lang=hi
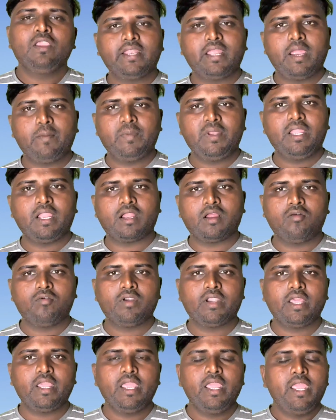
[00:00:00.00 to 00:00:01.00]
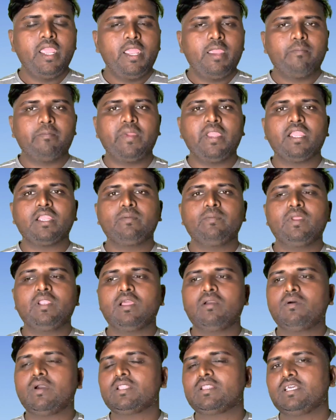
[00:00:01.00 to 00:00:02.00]
एफ अकाउंट है बैंक में
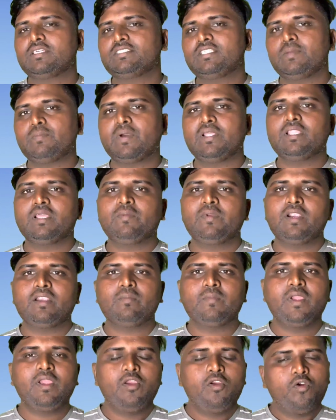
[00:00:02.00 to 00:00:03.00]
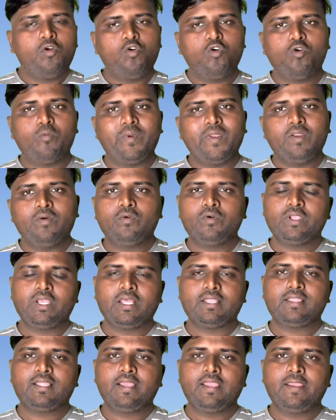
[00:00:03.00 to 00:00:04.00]
लगभग दस से पंद्रह मिनट में ओपन हो
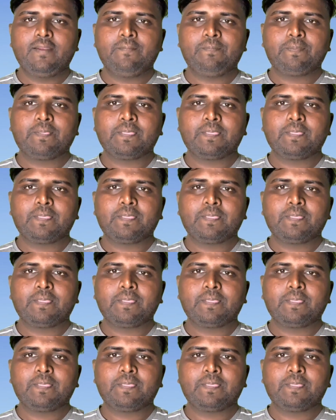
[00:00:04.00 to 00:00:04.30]
जाता है